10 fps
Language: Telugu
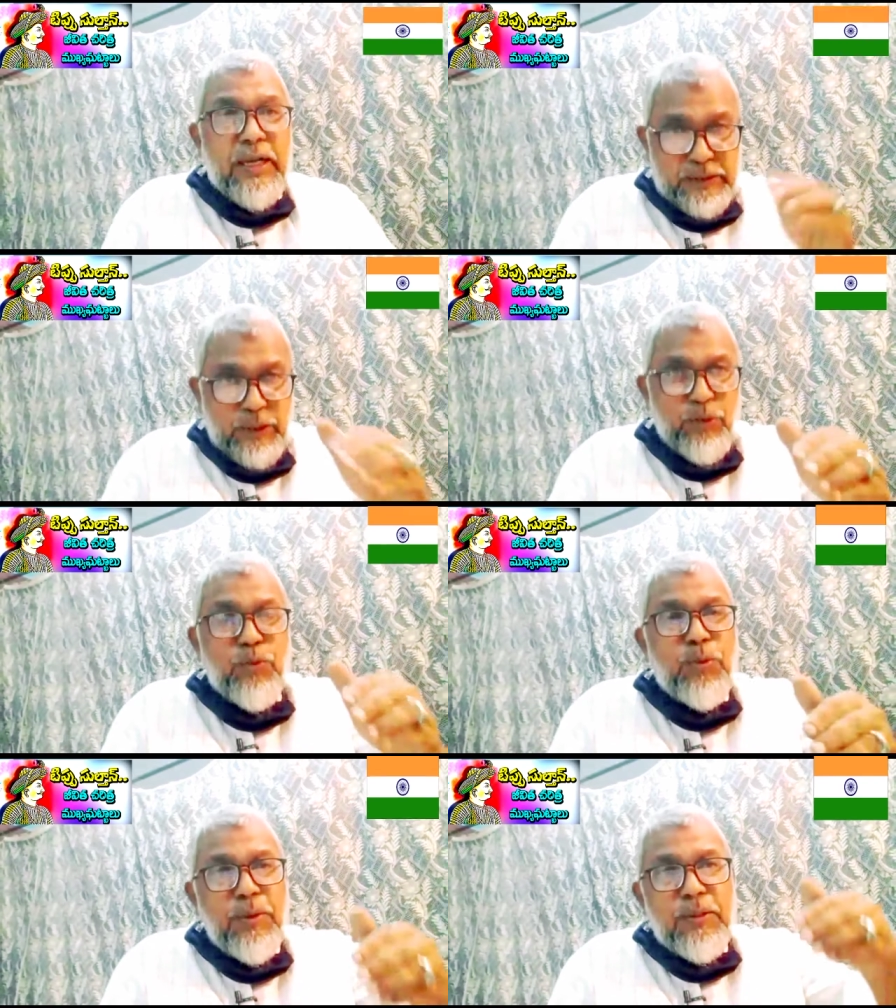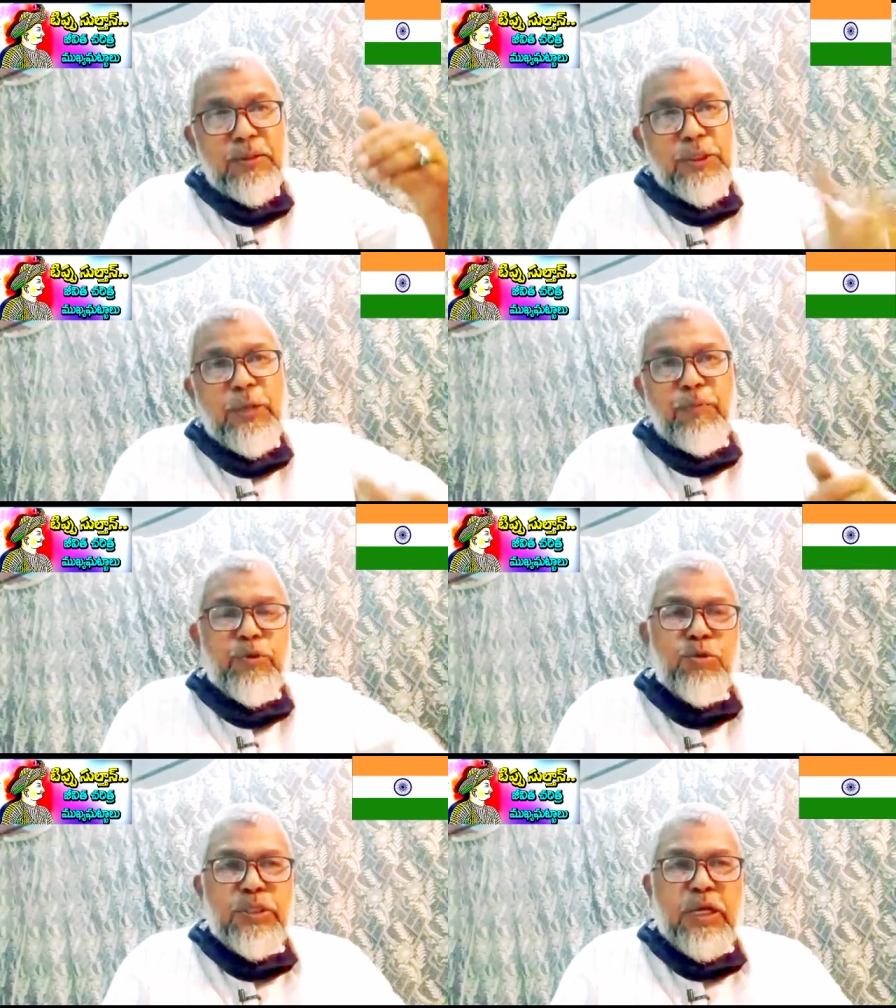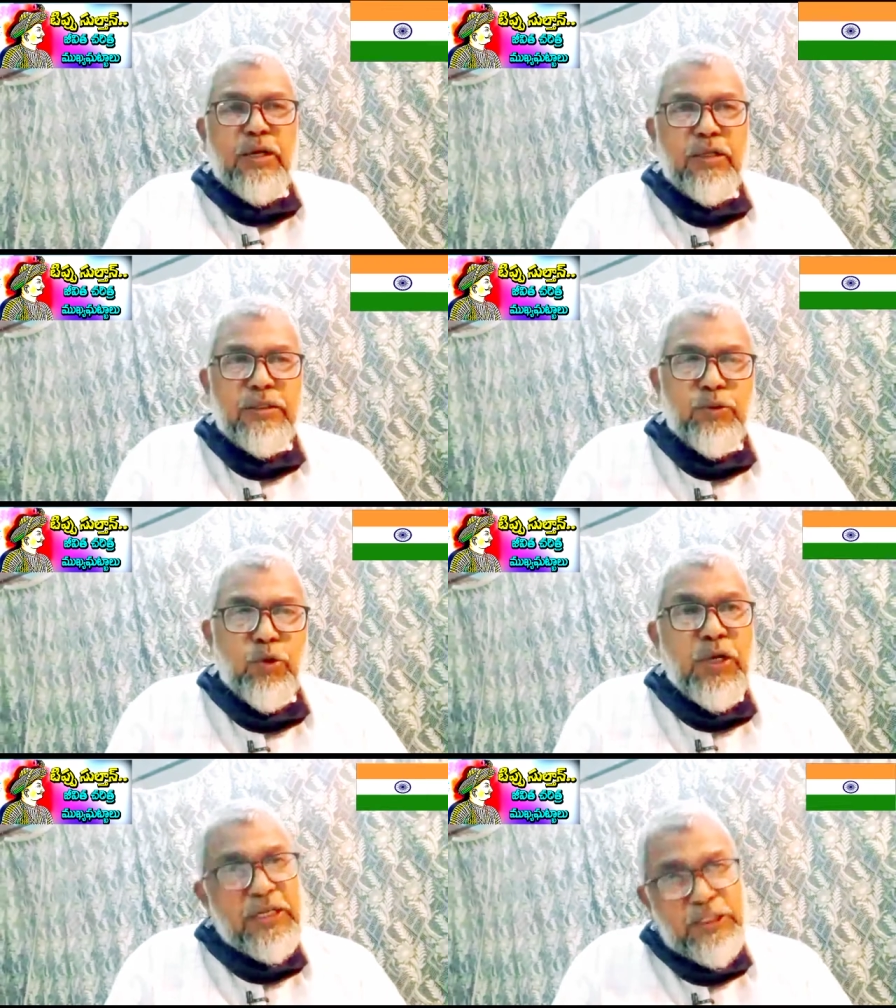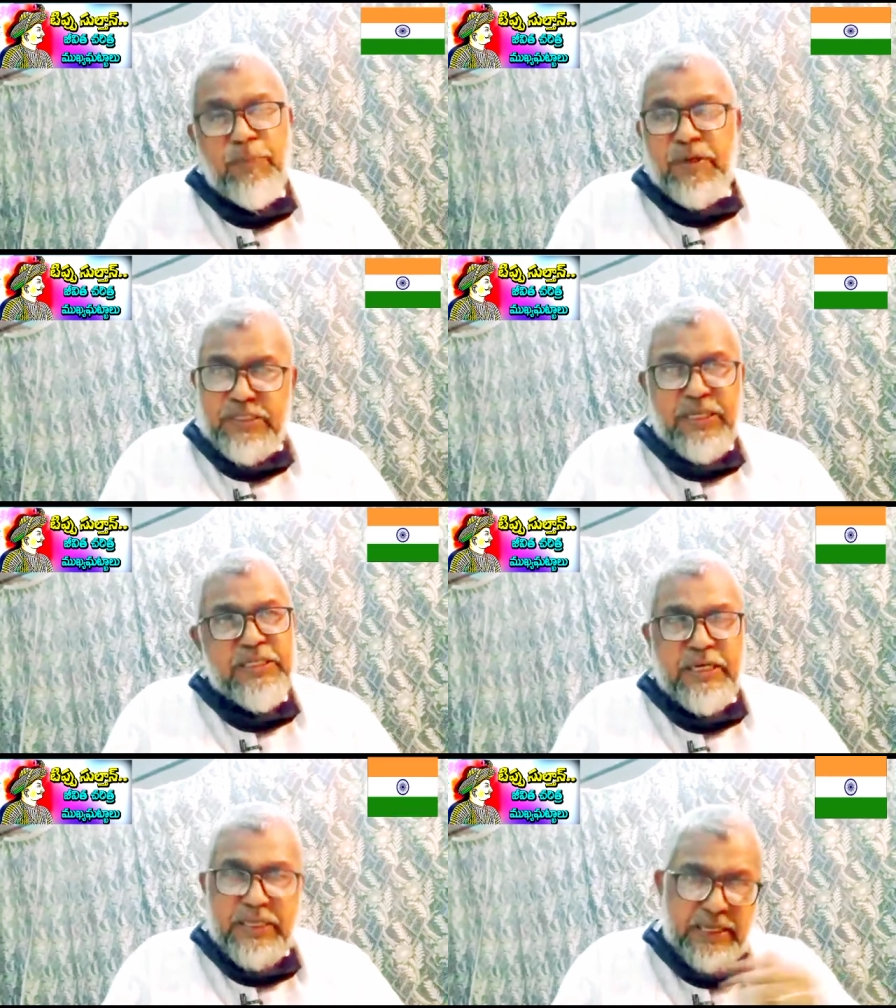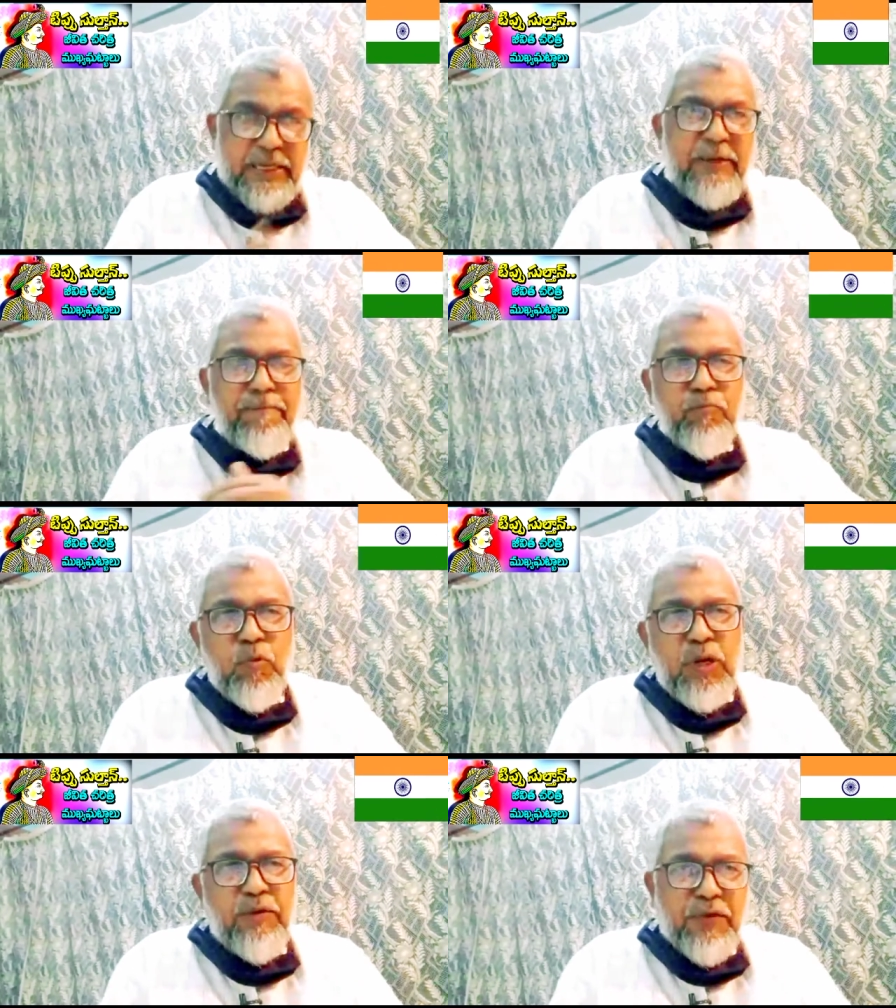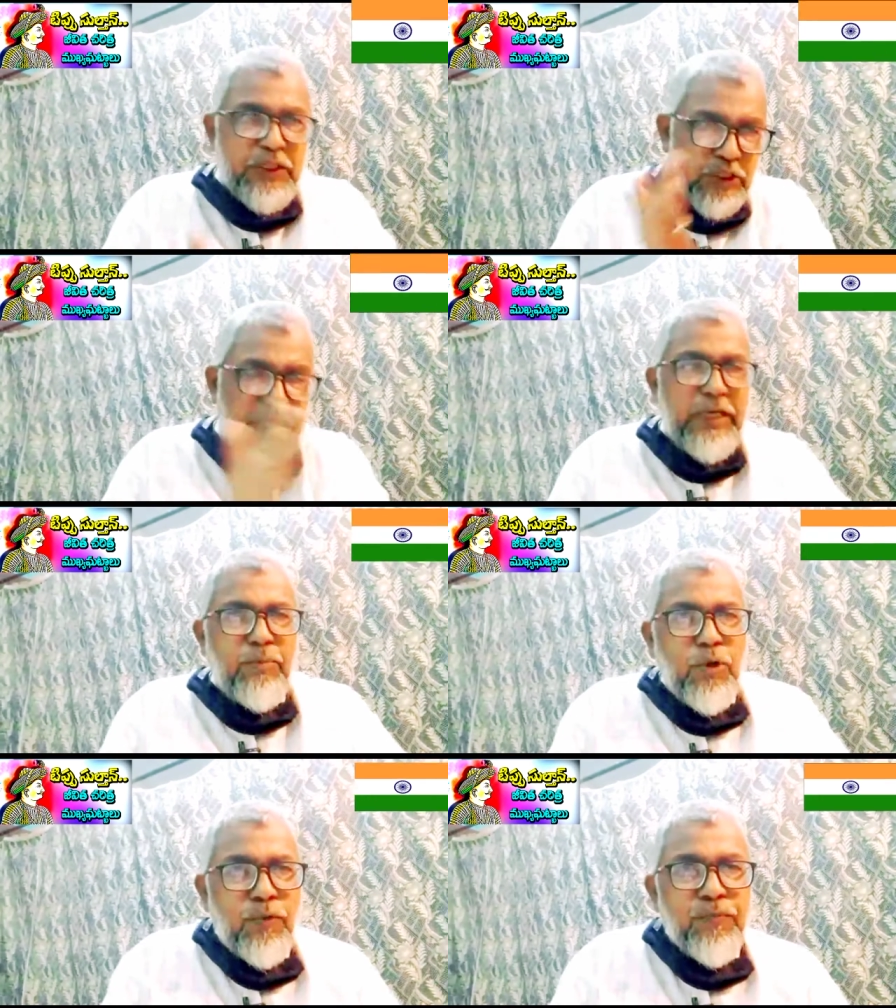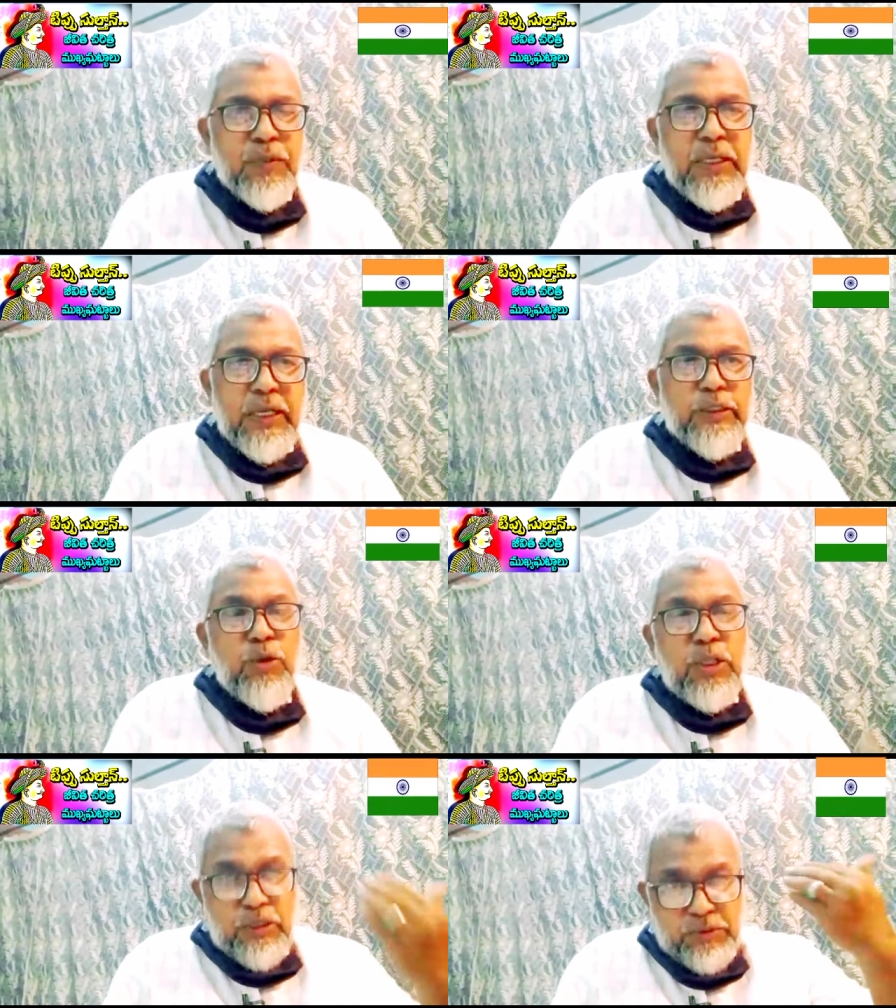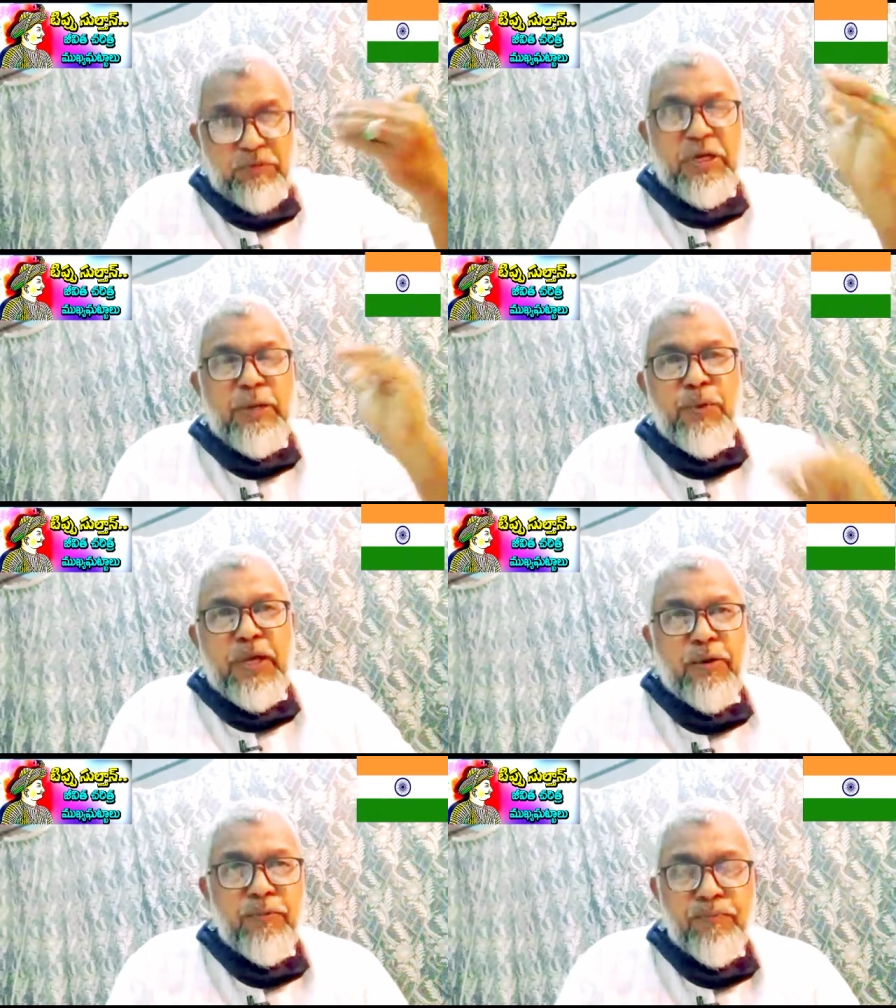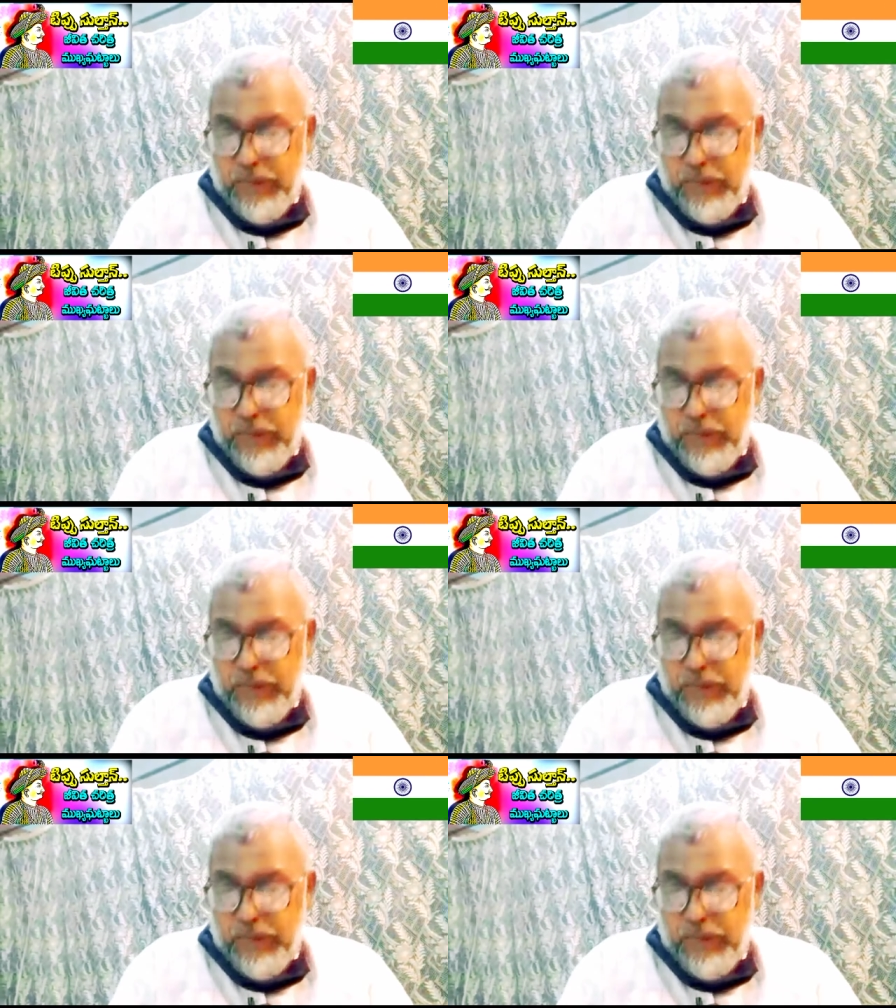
అతను టీపు సుల్తాన్తో కలిసి పనిచేశాడు ఇక్కడ ఫ్రెంచ్ సైన్యంలో ఇతను ఆ తర్వాత వెళ్ళిపోయాడు